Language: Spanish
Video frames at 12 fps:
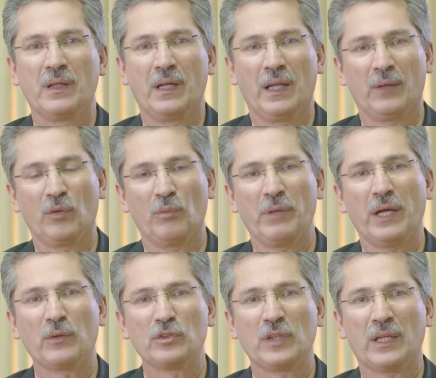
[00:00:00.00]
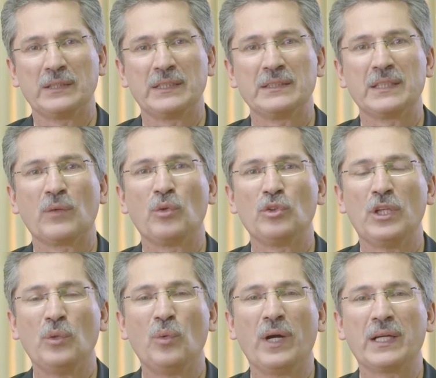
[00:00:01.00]
La economía costarricense
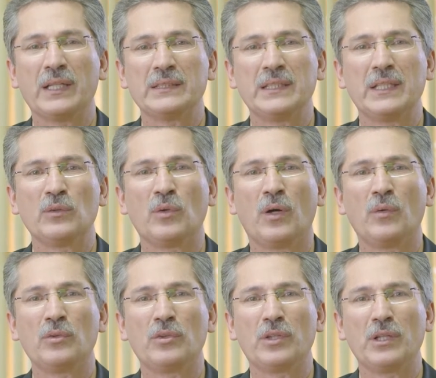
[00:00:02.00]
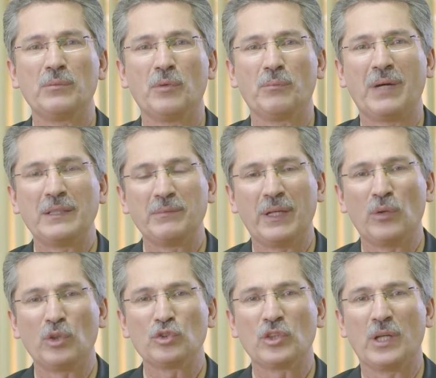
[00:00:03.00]
continúa creciendo a un ritmo más
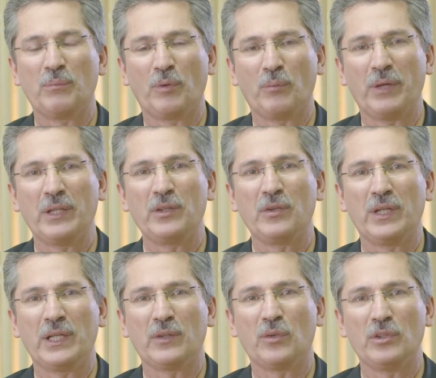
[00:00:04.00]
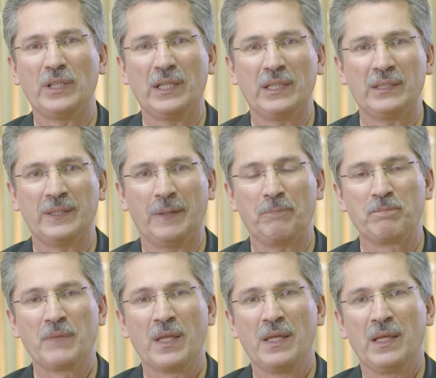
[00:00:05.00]
veloz que el promedio en el continente.
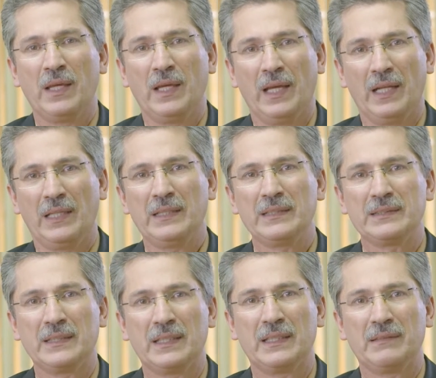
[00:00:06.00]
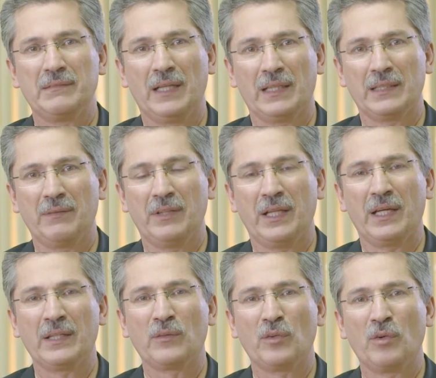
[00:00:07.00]
El índice de
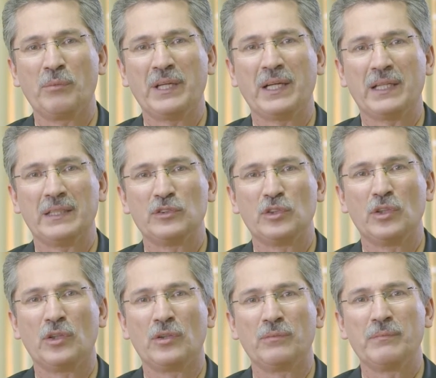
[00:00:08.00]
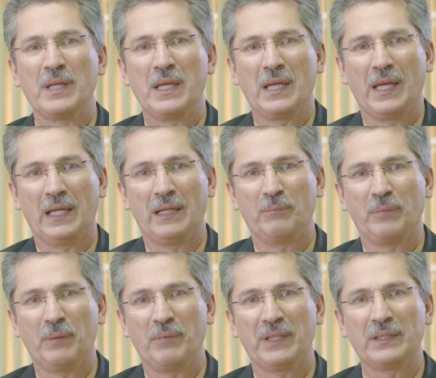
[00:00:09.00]
actividad económica creció en el
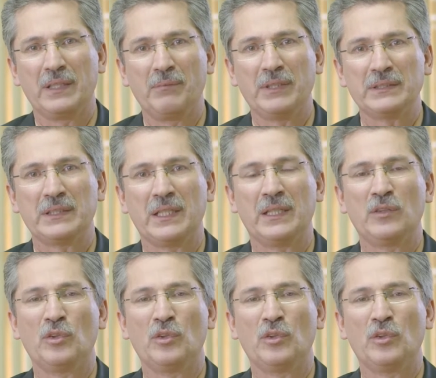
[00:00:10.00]
primer trimestre del